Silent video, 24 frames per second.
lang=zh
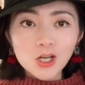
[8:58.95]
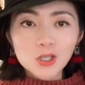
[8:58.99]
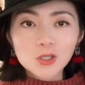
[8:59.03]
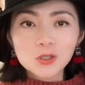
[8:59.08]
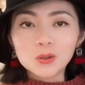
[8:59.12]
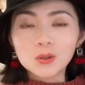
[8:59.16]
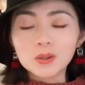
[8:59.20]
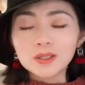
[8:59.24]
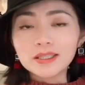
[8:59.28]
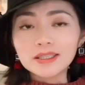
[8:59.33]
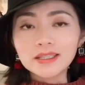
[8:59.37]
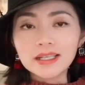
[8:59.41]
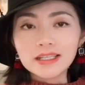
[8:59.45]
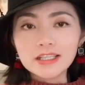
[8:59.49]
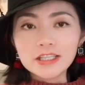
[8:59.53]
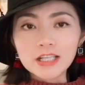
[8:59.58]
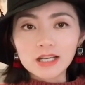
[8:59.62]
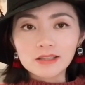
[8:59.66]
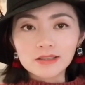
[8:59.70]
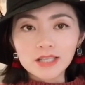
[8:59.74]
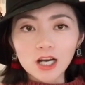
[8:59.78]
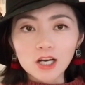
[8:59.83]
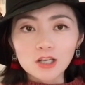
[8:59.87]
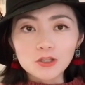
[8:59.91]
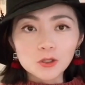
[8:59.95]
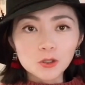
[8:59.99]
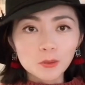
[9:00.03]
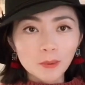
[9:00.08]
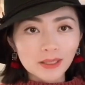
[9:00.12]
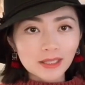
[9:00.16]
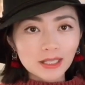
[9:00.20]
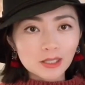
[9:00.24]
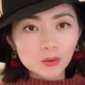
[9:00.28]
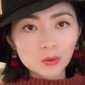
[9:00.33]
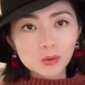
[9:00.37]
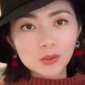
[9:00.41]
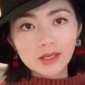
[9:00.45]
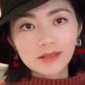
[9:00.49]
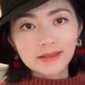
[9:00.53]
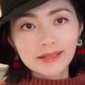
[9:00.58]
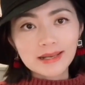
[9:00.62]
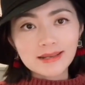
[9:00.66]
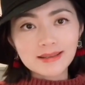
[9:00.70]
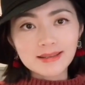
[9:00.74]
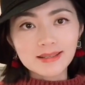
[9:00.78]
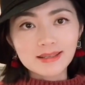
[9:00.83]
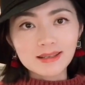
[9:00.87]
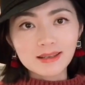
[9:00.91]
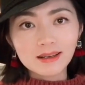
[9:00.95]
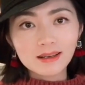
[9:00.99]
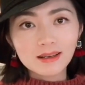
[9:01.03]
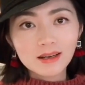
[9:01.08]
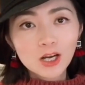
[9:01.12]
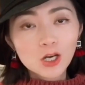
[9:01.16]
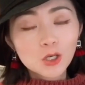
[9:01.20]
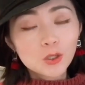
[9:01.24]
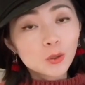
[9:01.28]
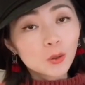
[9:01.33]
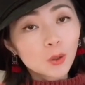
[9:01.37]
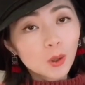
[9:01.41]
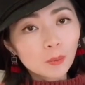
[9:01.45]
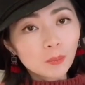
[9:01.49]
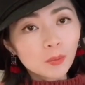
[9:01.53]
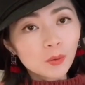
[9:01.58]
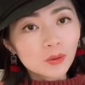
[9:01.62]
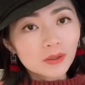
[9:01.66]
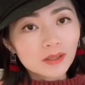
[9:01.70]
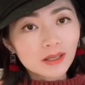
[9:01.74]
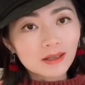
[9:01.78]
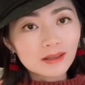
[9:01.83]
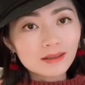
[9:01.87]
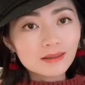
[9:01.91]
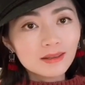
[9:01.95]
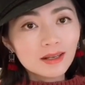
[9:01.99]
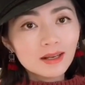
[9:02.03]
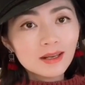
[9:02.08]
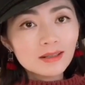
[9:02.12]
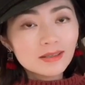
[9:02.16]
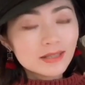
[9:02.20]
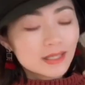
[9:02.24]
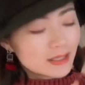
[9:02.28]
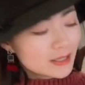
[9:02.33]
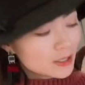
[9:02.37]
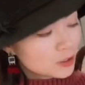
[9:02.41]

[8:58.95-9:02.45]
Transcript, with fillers: 如果你可以找到，就把它涂上颜色；如果不能，这